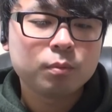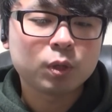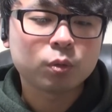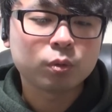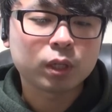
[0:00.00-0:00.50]
ま
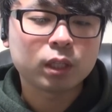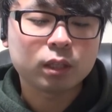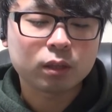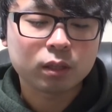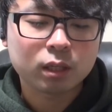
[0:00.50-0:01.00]
あ、この辺
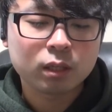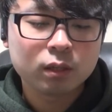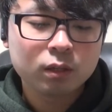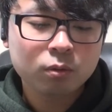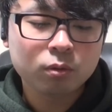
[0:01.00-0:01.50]
ですね
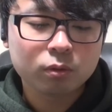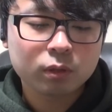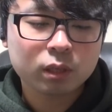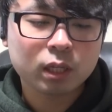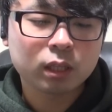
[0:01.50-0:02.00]
を
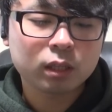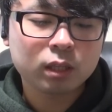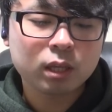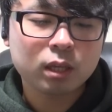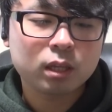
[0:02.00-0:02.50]
使っ
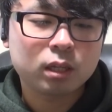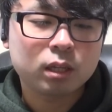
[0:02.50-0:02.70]
て、